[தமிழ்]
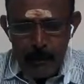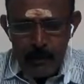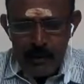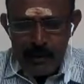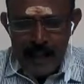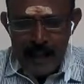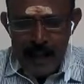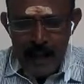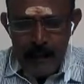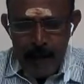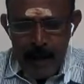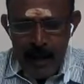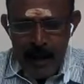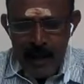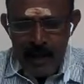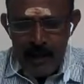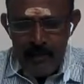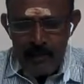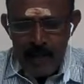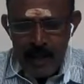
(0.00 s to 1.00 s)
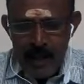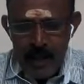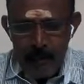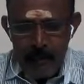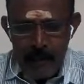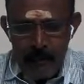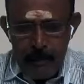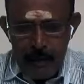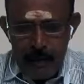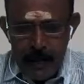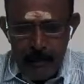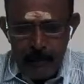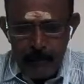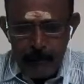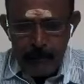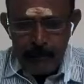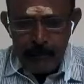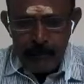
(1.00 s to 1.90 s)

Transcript: புத்தியில் மாரகம் செய்யும் என்பதாம்